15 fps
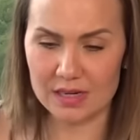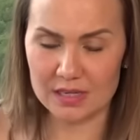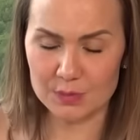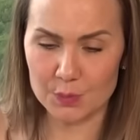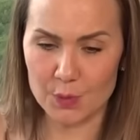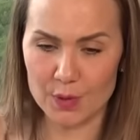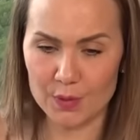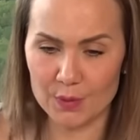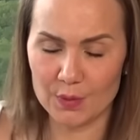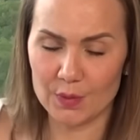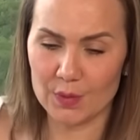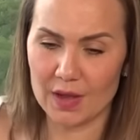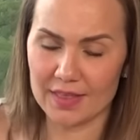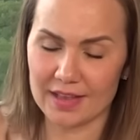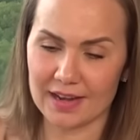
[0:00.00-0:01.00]
les
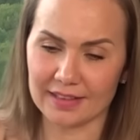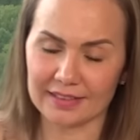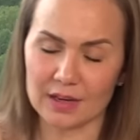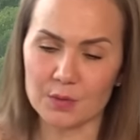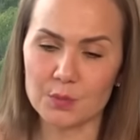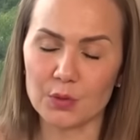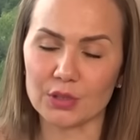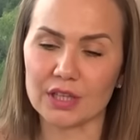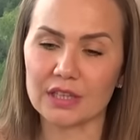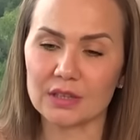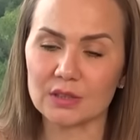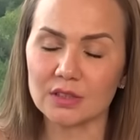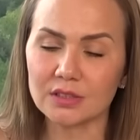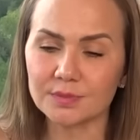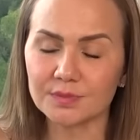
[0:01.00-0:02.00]
puedo adelantar un
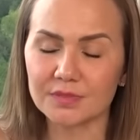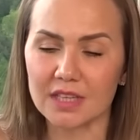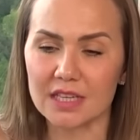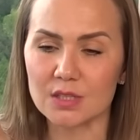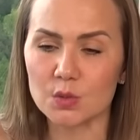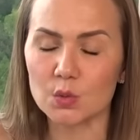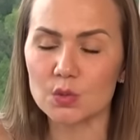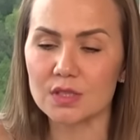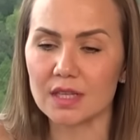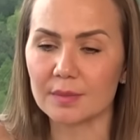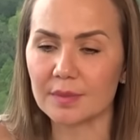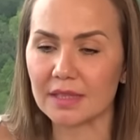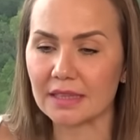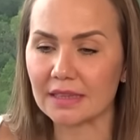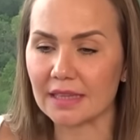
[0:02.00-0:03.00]
poquito, que es
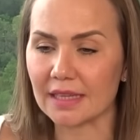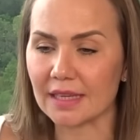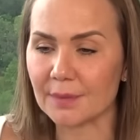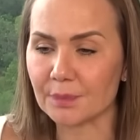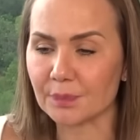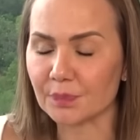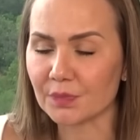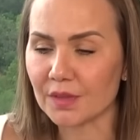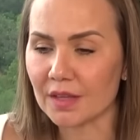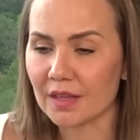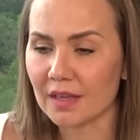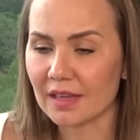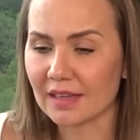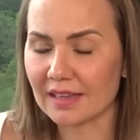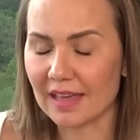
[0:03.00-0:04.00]
justamente
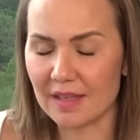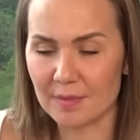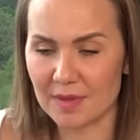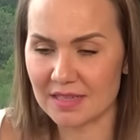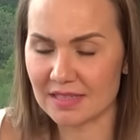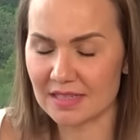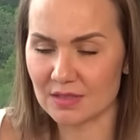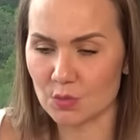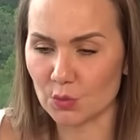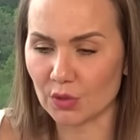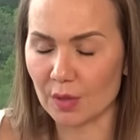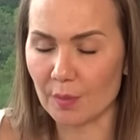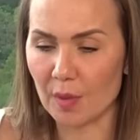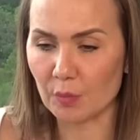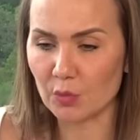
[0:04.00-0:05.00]
que además es un
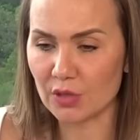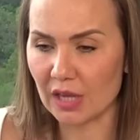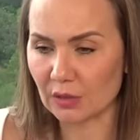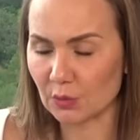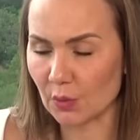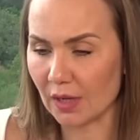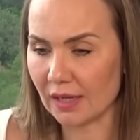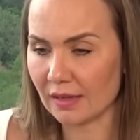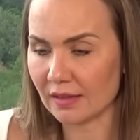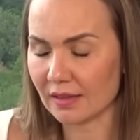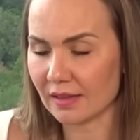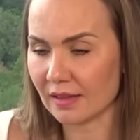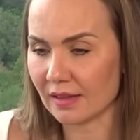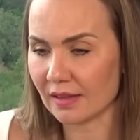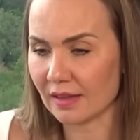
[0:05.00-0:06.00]
tema muy actual
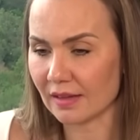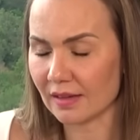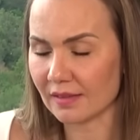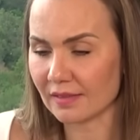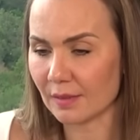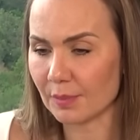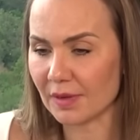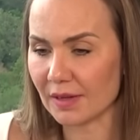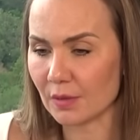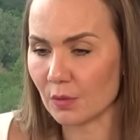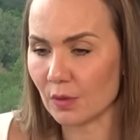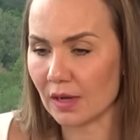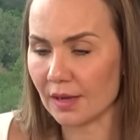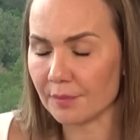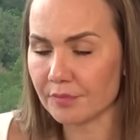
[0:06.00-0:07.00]
y en esta
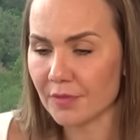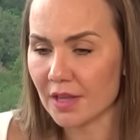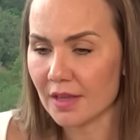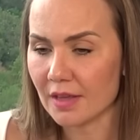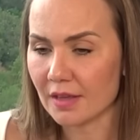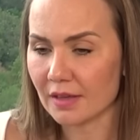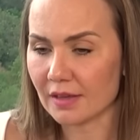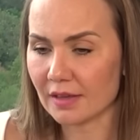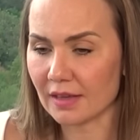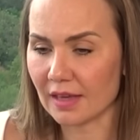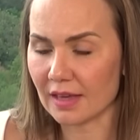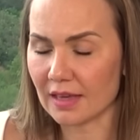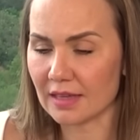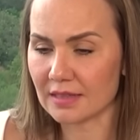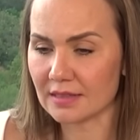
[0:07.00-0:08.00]
película
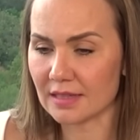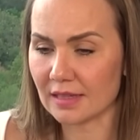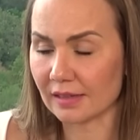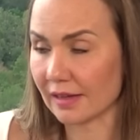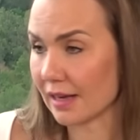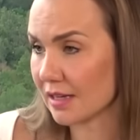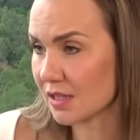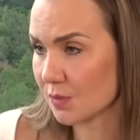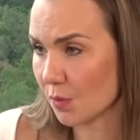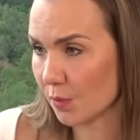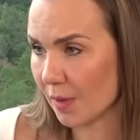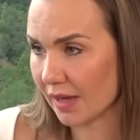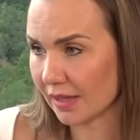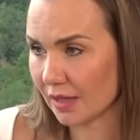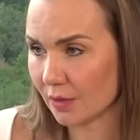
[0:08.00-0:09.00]
que es el realismo
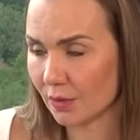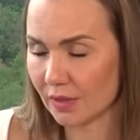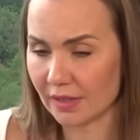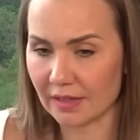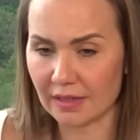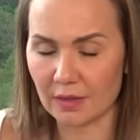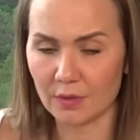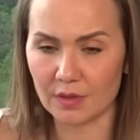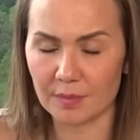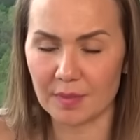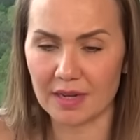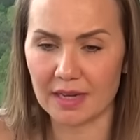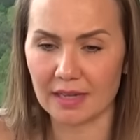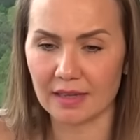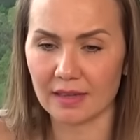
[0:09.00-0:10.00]
mágico, el género que
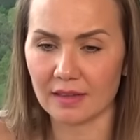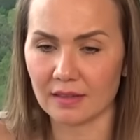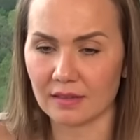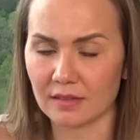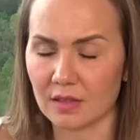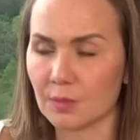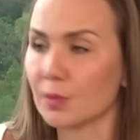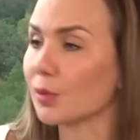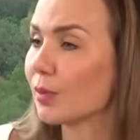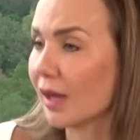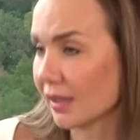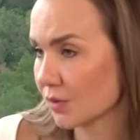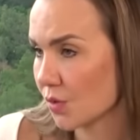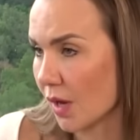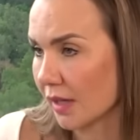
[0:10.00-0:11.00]
maneja, tipo
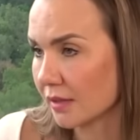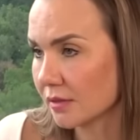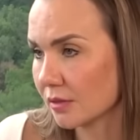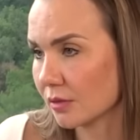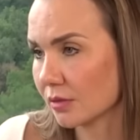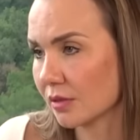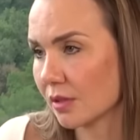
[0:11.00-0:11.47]
Black Swan o